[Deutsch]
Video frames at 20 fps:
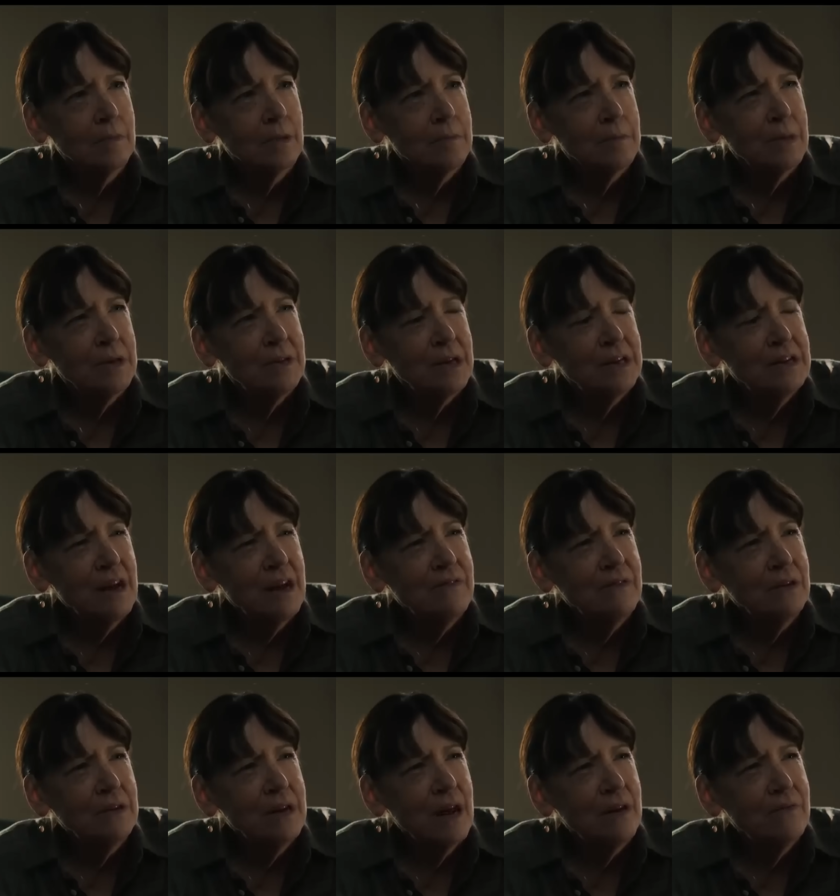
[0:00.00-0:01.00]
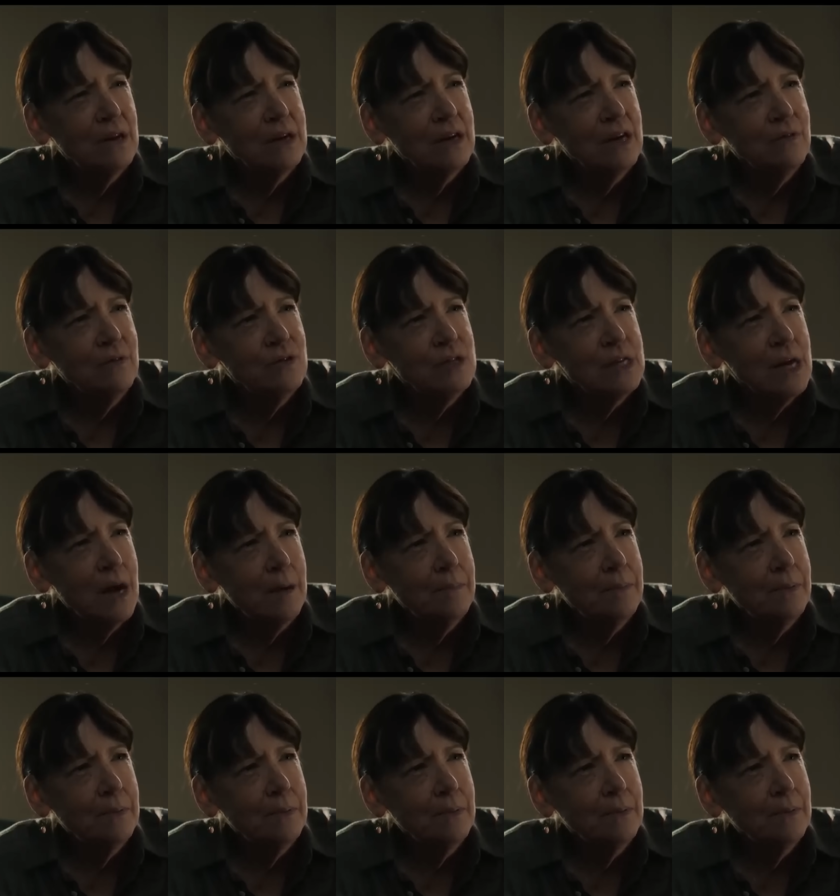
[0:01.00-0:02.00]
Und der Teufel gibt nie
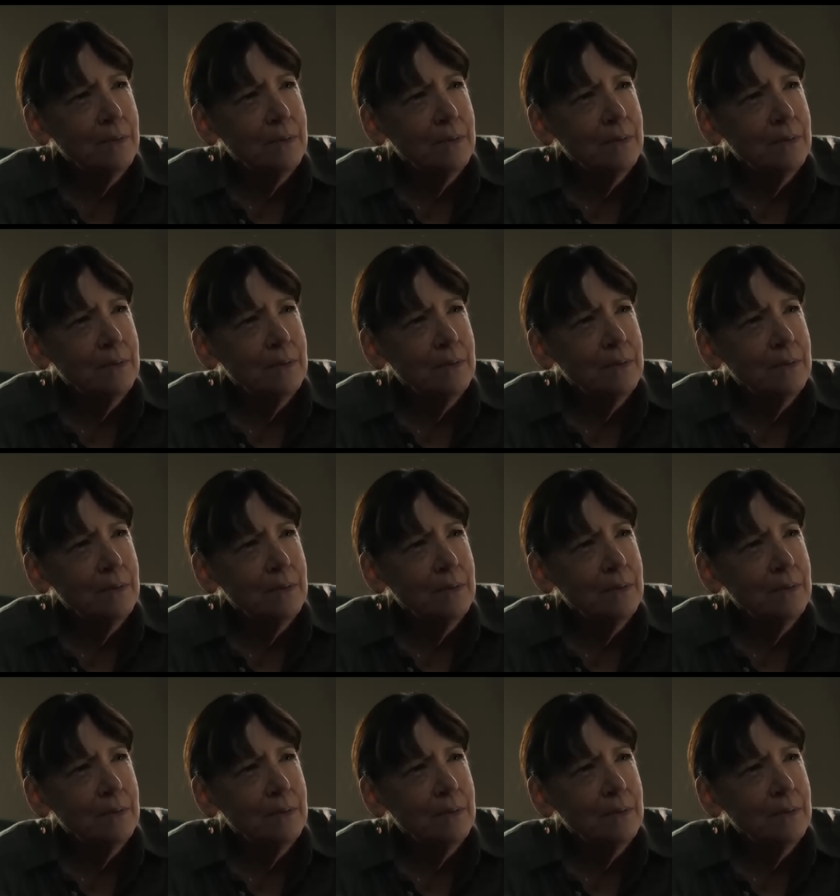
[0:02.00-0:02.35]
auf.